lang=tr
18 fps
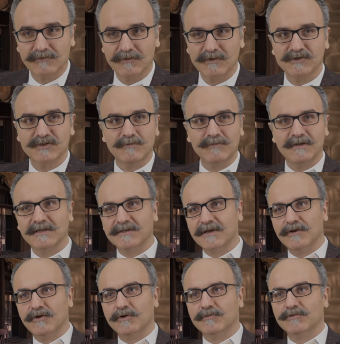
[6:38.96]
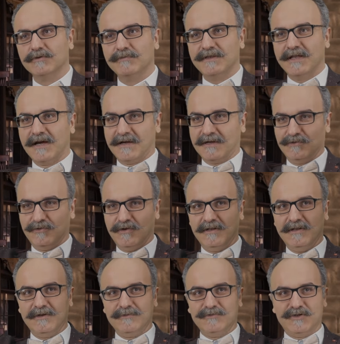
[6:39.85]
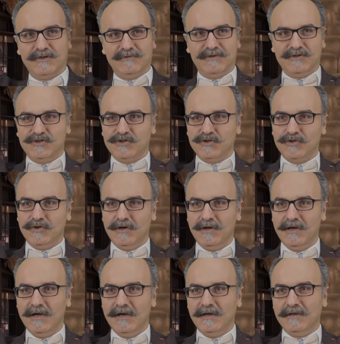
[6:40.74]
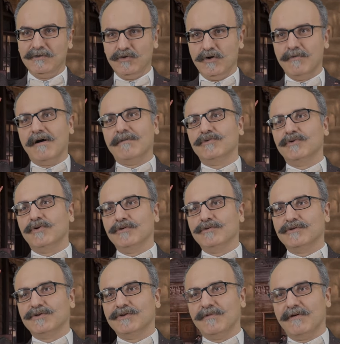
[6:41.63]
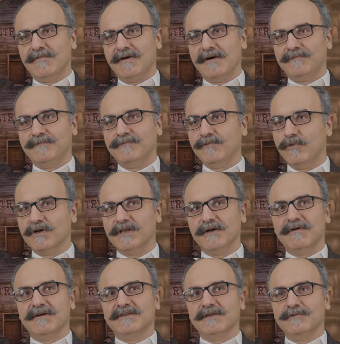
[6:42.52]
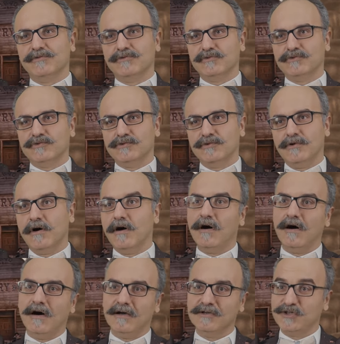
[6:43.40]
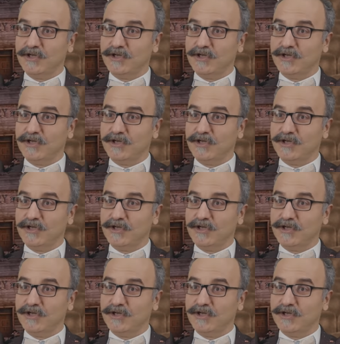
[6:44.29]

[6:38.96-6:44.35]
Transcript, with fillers: sonra işte millet geliyor bunu bir dakika diyor ellerim şerifine çıkıyor. Diyor ben bunu öldürdüm ama bu adam aslında bir suçlu. Aa